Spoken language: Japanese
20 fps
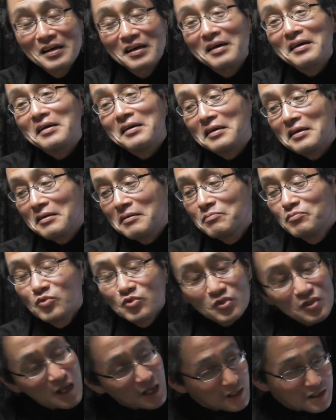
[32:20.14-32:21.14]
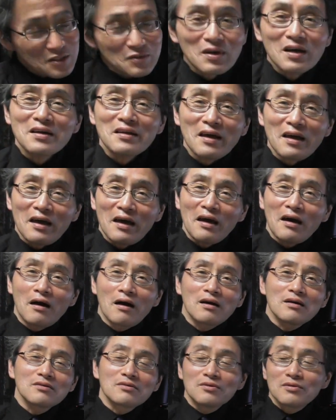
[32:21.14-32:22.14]
えー、昔はね、
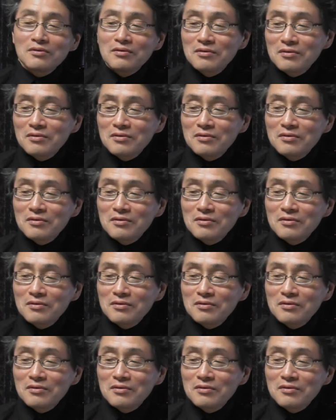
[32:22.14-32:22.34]
あのー、